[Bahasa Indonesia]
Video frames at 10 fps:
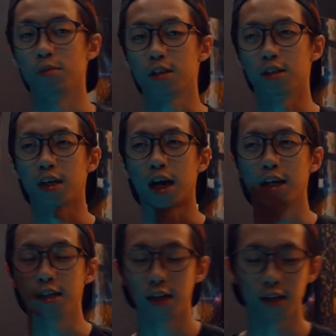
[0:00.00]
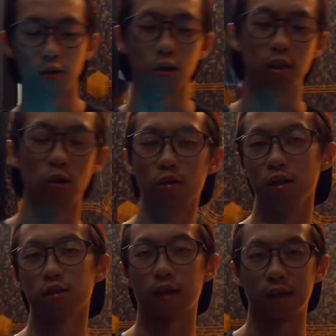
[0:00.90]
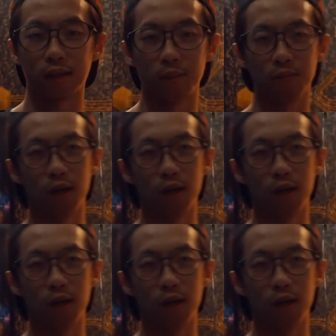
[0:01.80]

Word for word: misalnya kalian local-local startup